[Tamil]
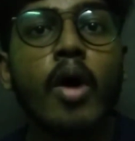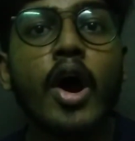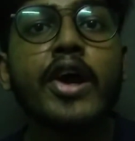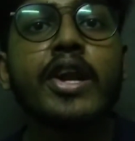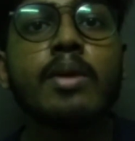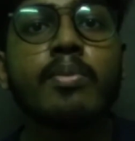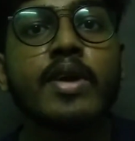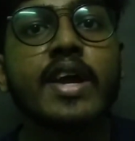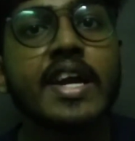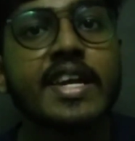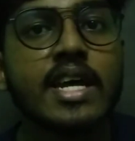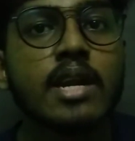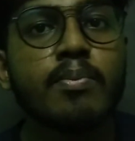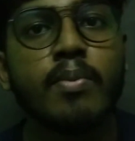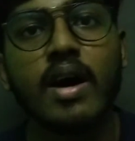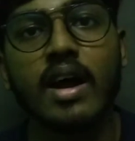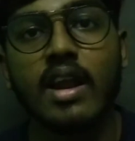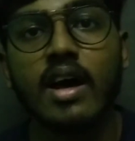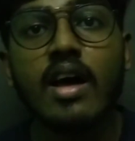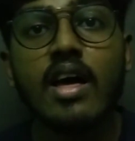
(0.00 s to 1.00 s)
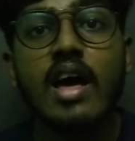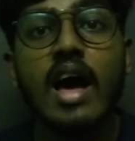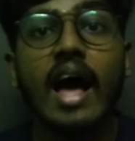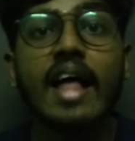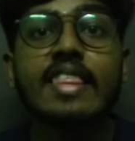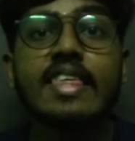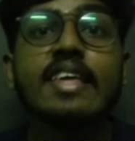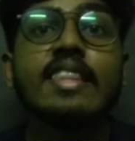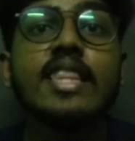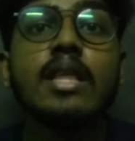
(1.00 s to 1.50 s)
மானிட்டர் பண்ணிக்கிட்டே இருப்பாங்களாம்
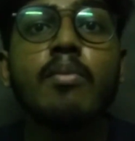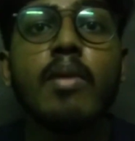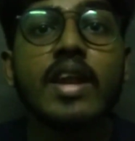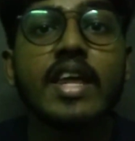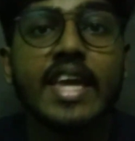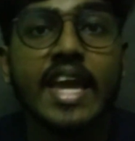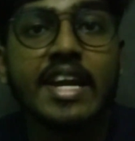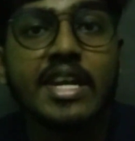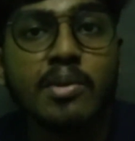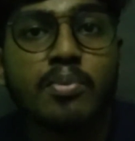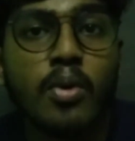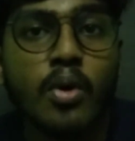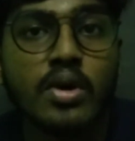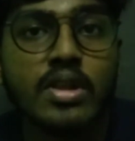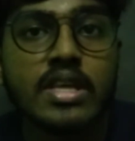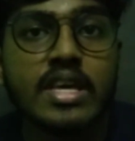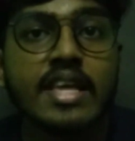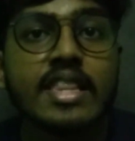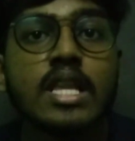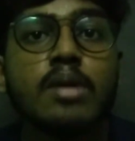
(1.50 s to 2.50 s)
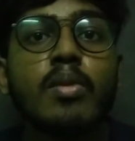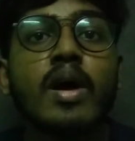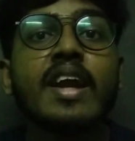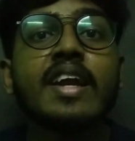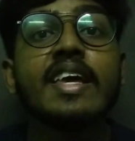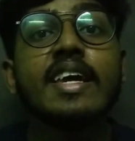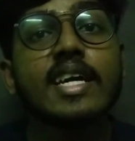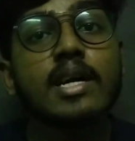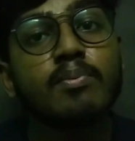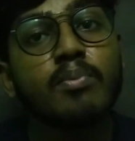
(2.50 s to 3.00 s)
அது எந்த மாதிரி கெட்டு போகுது எந்த
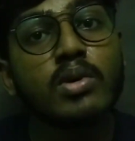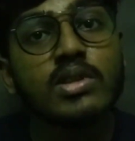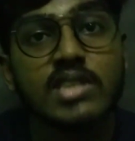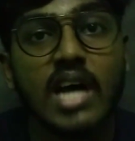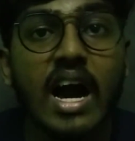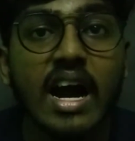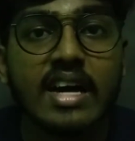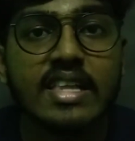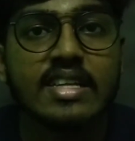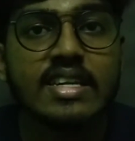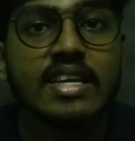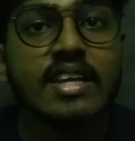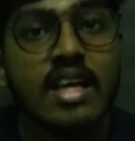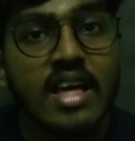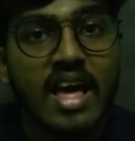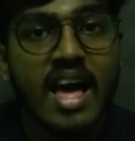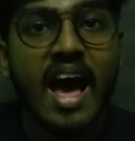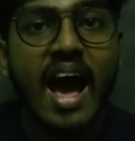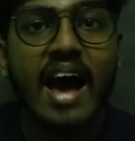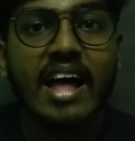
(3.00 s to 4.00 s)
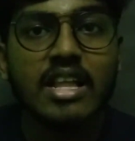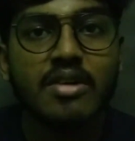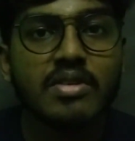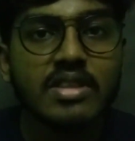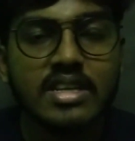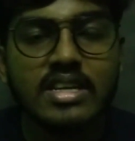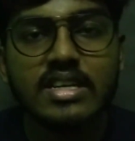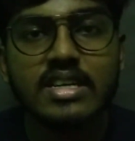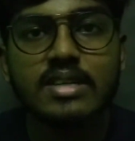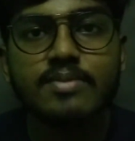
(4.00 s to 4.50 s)
மாதிரி டீகம்போஸ் ஆகுதுன்னு அதை
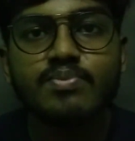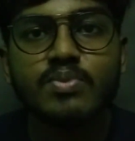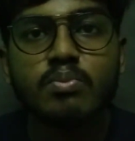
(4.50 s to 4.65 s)
வந்து